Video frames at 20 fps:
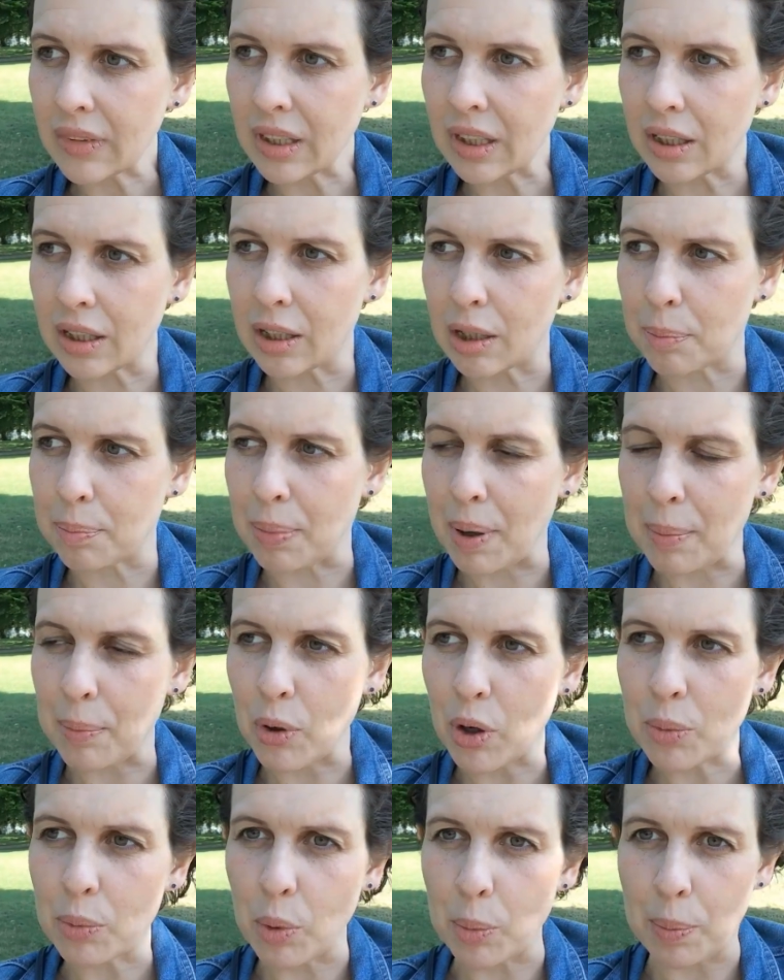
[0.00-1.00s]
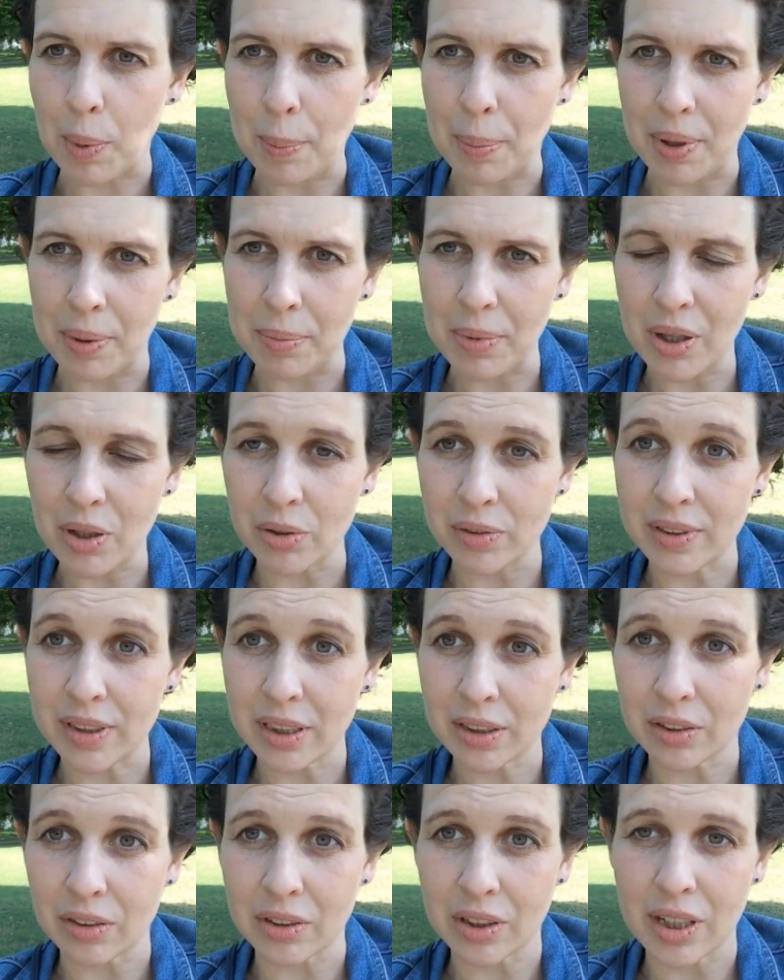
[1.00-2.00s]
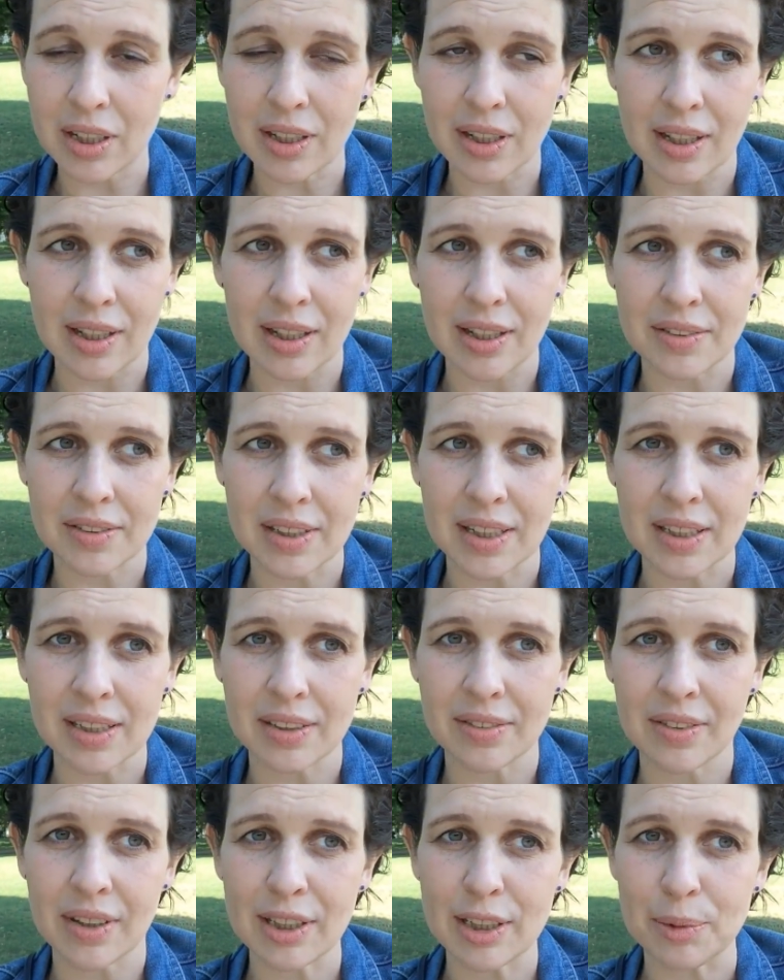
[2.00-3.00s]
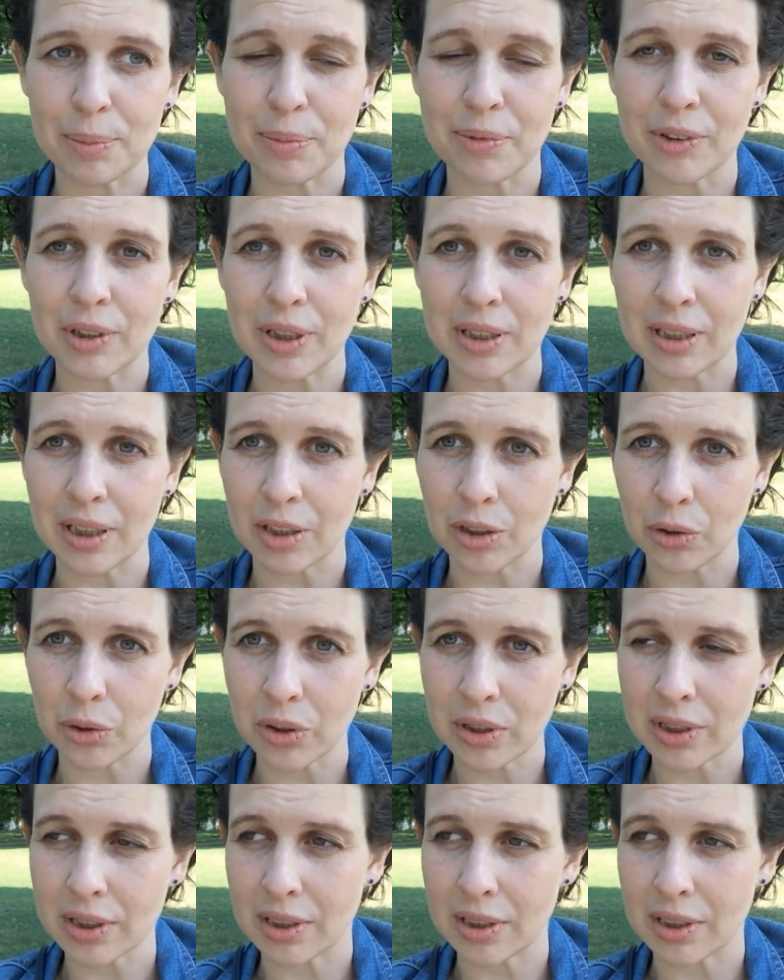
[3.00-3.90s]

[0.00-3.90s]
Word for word: а, по-моему, по примеру всех других королевских свадеб, вот этот торт